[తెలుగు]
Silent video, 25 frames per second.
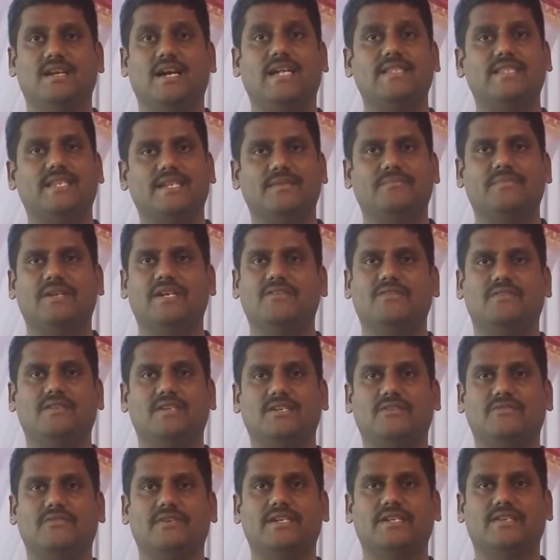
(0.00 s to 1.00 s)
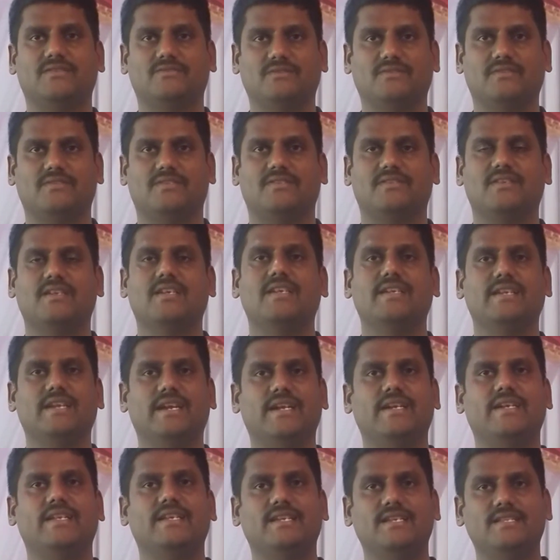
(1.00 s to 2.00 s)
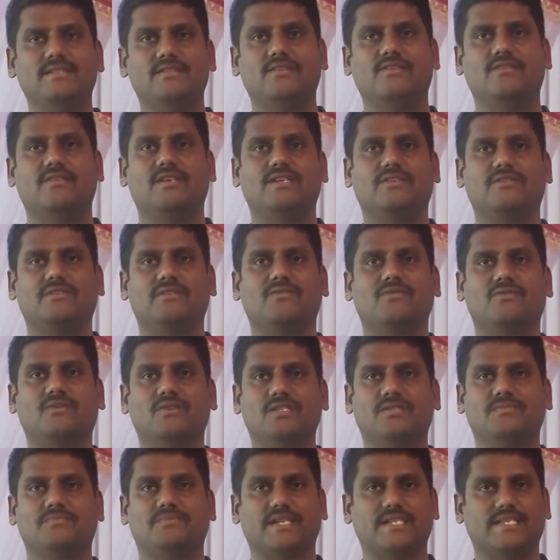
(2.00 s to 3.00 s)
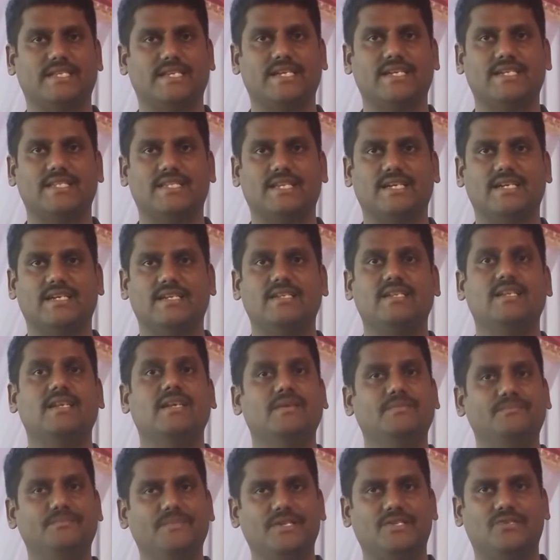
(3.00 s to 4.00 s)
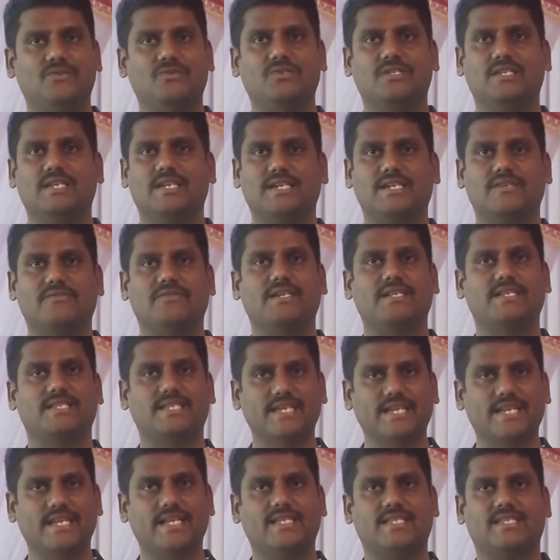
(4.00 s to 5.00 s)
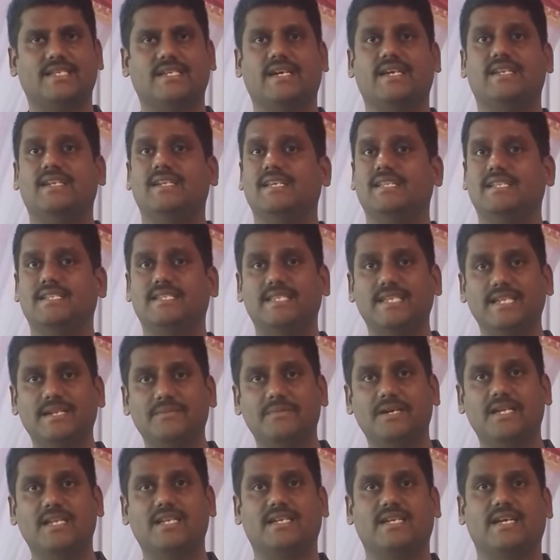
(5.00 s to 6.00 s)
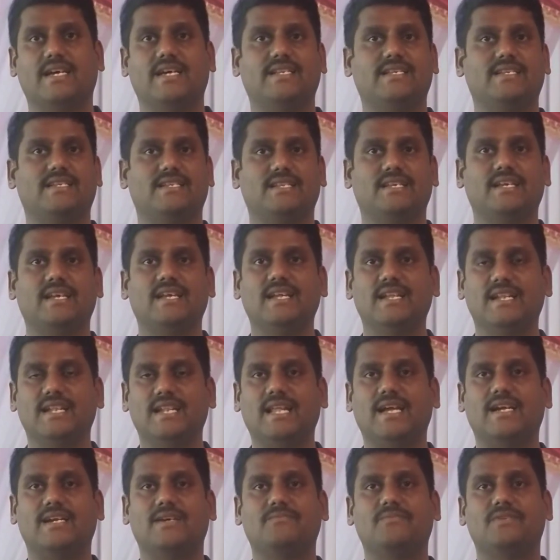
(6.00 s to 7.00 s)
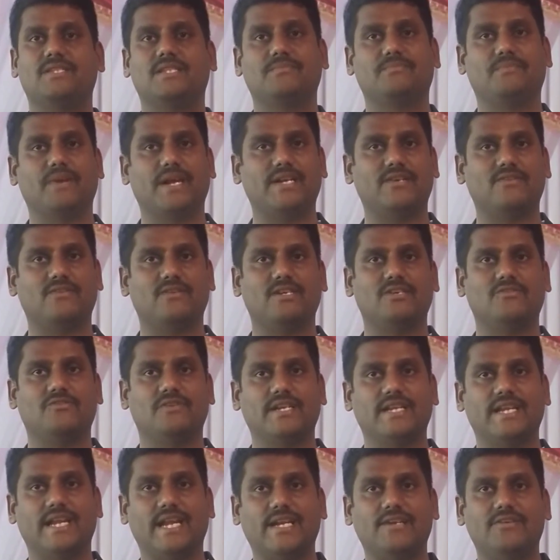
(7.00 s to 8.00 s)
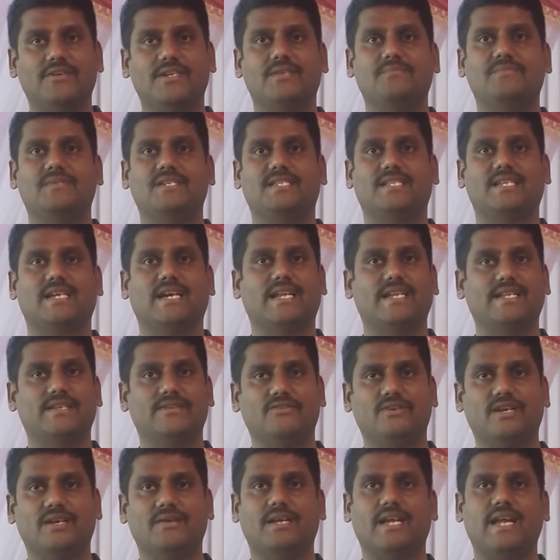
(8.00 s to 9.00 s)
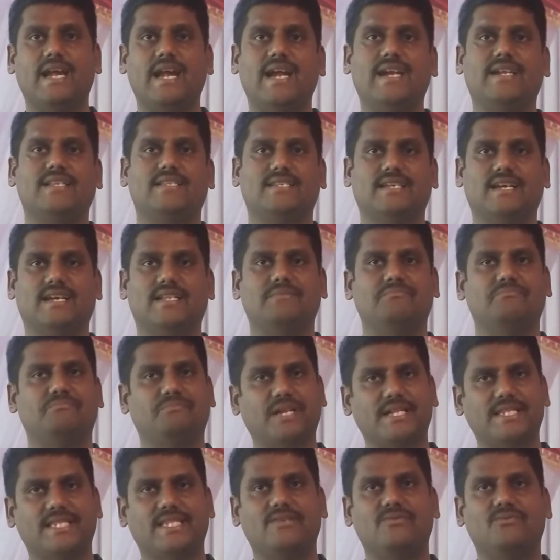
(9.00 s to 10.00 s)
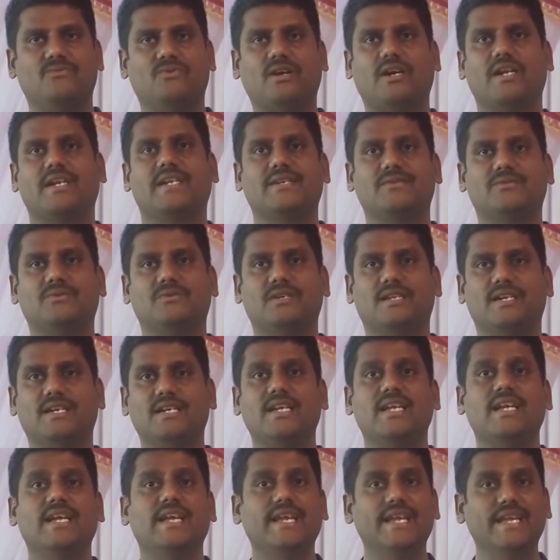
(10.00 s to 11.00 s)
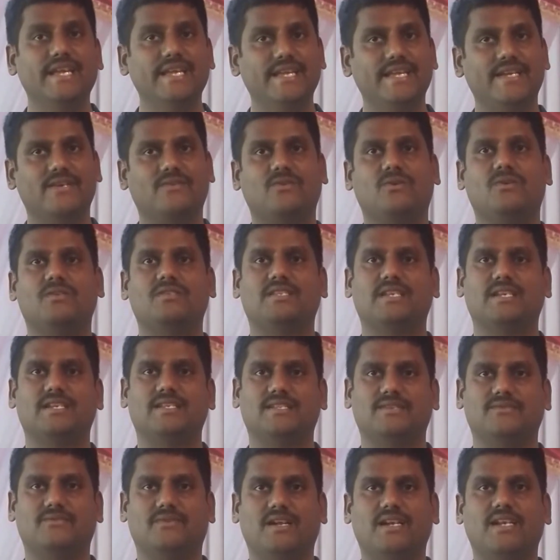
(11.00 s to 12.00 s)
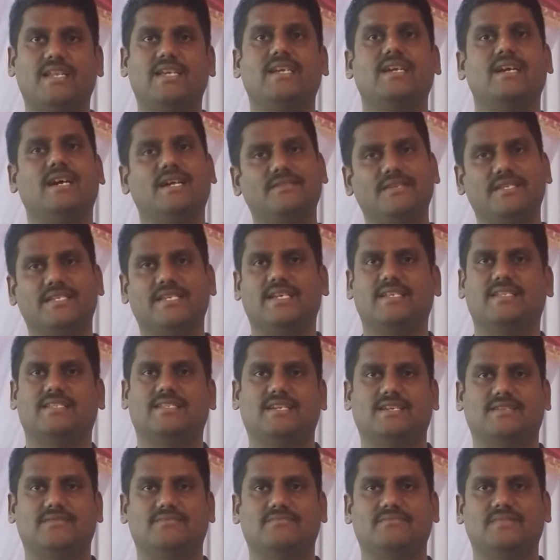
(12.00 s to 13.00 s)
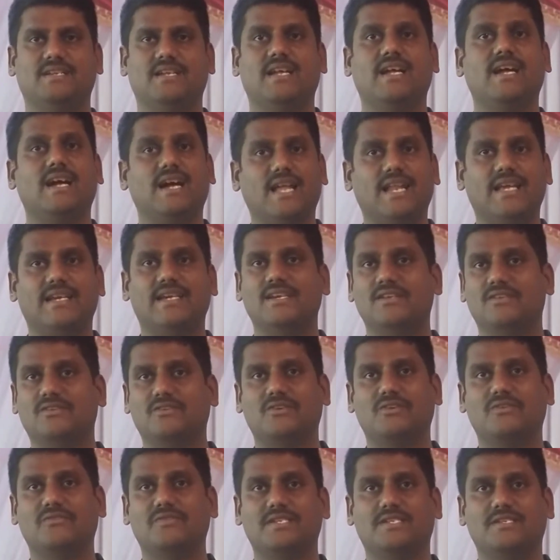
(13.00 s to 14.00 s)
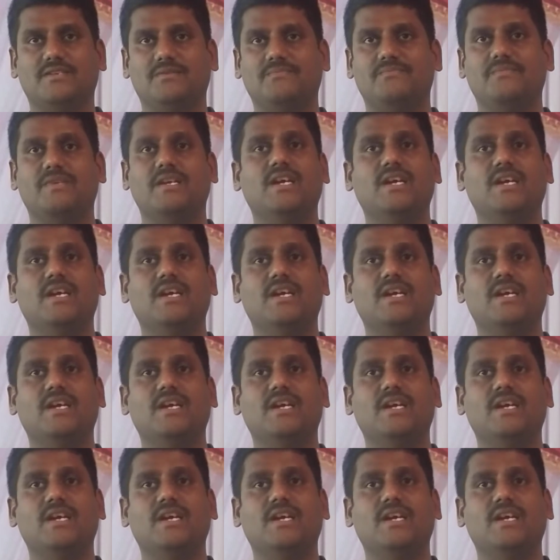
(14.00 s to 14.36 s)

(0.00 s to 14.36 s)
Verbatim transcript: అంత డిమాండ్ ఉన్నటువంటి కోర్స్ ఏంటి ఇందులో ఉన్నటువంటి కోర్స్ ప్రత్యేకత మీరు చూసేటటువంటి సీరియల్స్ కానీ లేదా సినిమాలు కానీ లేకపోతే బయట ఉన్నటువంటి అడ్వర్టైజ్మెంట్స్ కానీ ఒక యాడ్స్ కానీ ప్రతి ఒక్కటి కూడా ఈ కోర్స్ చేసిన వాళ్ళే అది చేస్తారు అలాగే రెండో విషయం